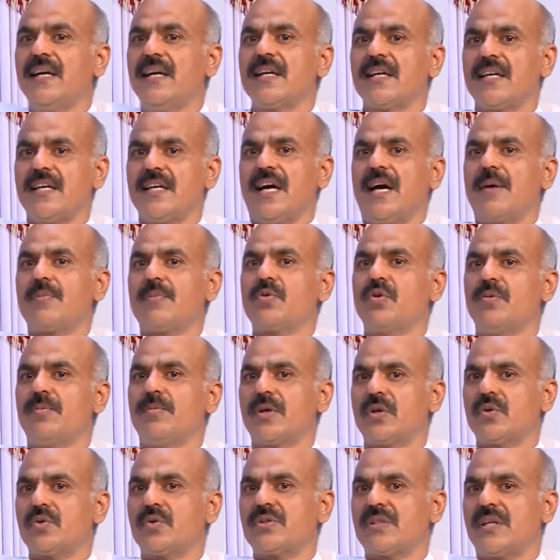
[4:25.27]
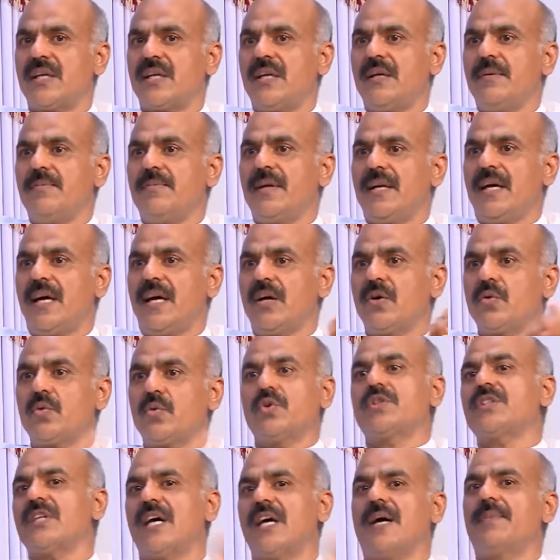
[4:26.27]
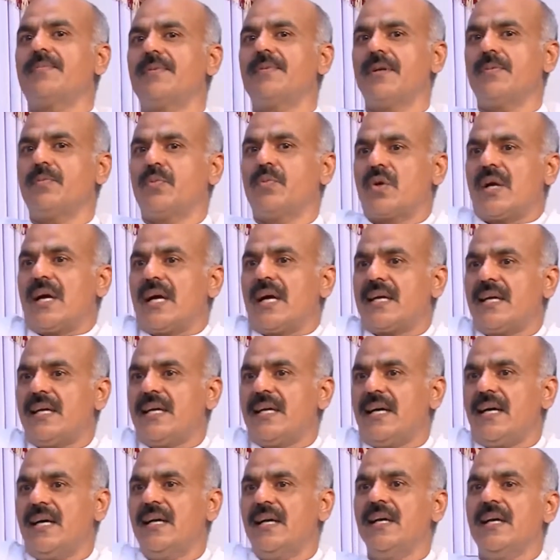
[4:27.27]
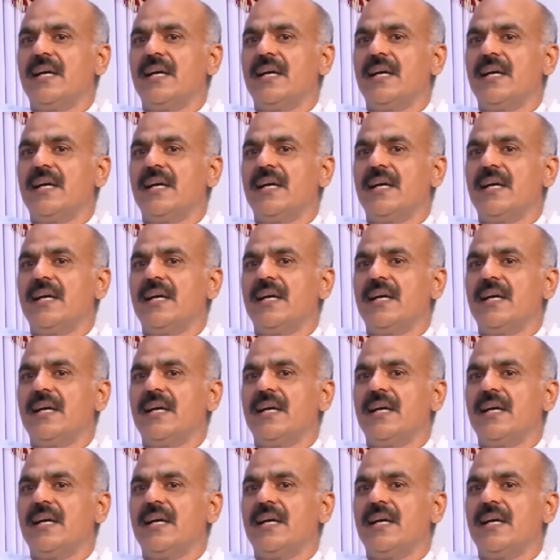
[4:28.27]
कि आपको मनुष्य शरीर मिला कुछ आपने बुरा किया